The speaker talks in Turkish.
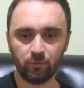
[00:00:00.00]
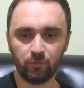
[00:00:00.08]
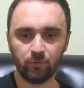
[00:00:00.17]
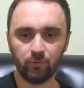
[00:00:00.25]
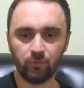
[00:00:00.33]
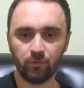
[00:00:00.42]

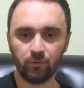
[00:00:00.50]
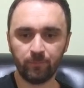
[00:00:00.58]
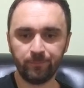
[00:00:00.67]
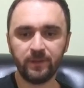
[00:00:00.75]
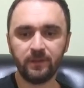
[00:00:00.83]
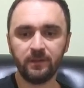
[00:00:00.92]
do
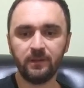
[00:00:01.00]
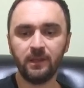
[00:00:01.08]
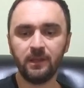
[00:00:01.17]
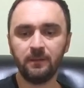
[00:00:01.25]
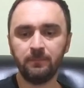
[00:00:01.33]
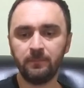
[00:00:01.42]

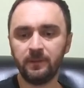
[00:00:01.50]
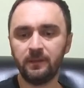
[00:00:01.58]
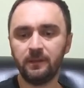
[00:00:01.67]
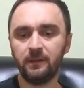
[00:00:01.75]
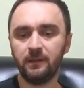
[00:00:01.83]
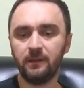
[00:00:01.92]
mi
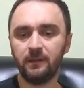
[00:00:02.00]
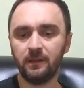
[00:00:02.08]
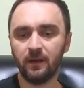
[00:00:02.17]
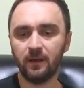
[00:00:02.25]
mi